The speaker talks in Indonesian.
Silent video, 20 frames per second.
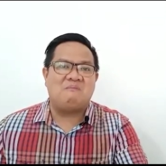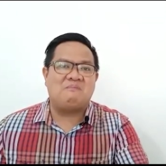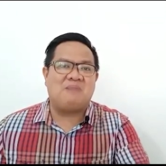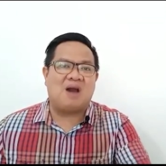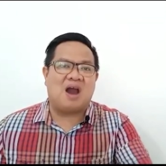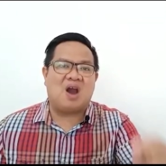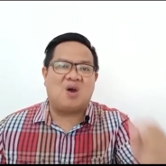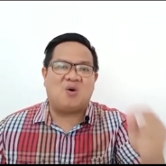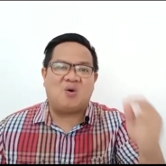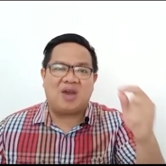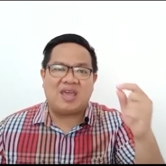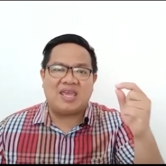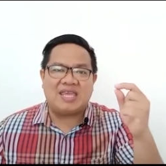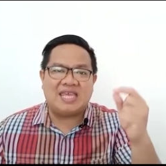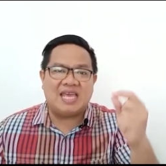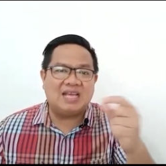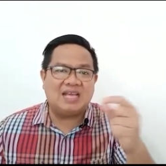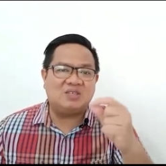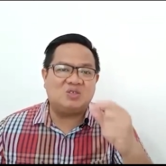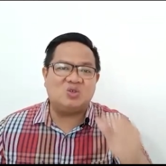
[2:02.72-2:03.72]
bahwa
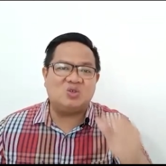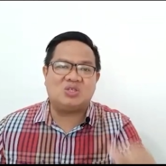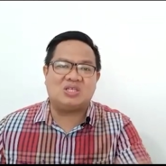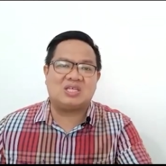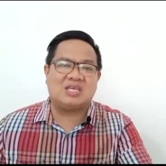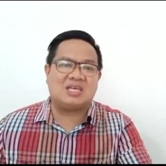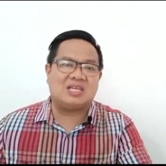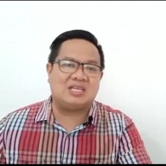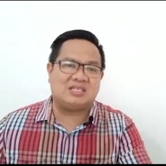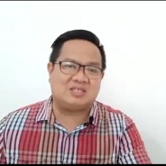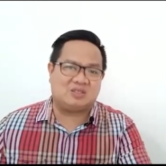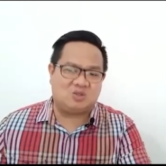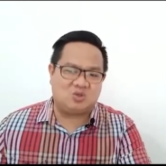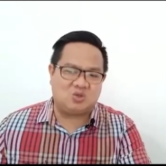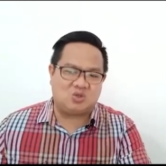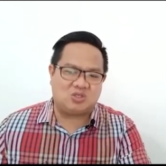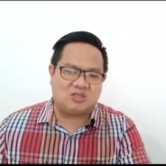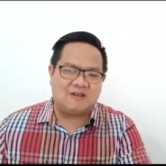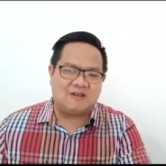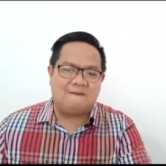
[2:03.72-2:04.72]
Yesus
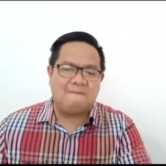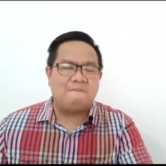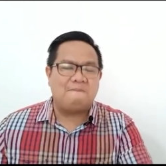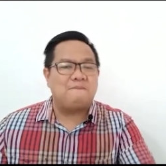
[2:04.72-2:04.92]
Kristus